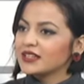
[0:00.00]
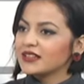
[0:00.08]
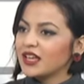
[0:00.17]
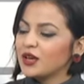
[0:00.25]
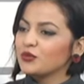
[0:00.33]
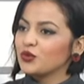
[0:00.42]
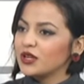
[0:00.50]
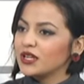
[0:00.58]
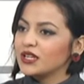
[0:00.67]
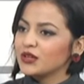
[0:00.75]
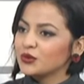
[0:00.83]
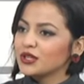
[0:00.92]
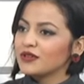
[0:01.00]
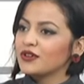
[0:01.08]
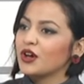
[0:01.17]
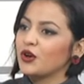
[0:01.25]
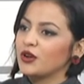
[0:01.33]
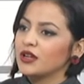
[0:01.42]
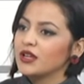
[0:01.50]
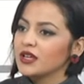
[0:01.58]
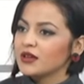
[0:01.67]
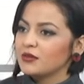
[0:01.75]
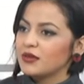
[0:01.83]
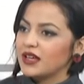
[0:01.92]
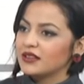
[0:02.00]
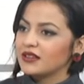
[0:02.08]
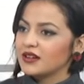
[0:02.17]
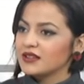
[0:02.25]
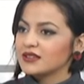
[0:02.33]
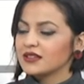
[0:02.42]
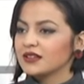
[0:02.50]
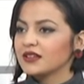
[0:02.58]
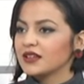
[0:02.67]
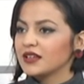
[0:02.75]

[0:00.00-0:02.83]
الدعم والتفاعل مع الدراسة؟